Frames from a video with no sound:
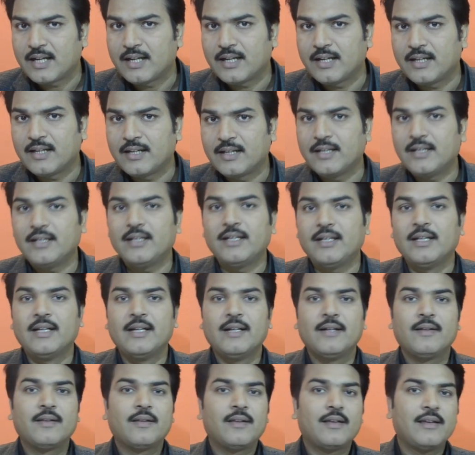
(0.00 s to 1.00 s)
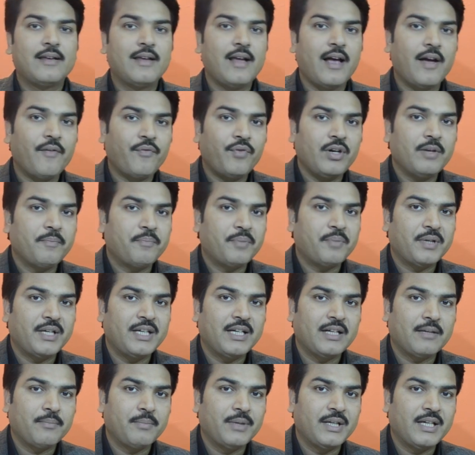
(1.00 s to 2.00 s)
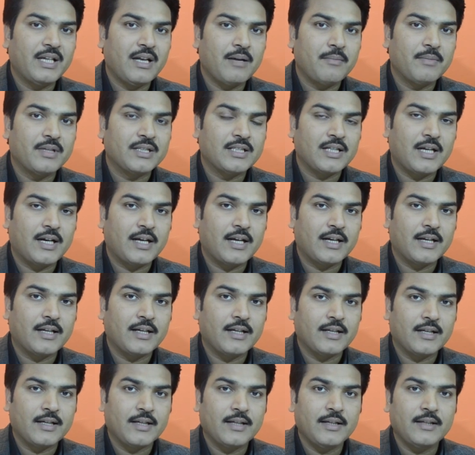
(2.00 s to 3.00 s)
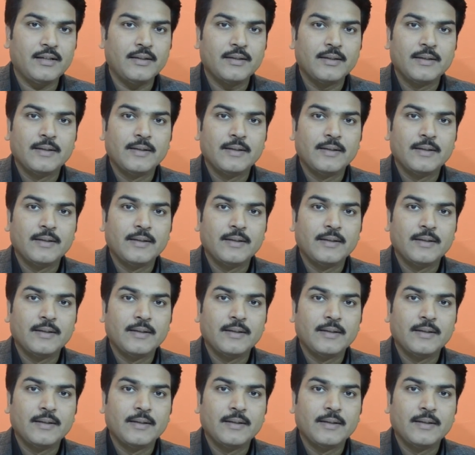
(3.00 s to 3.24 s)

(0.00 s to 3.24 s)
रहे हैं या फिर प्रिंट मीडिया में जा रहे हैं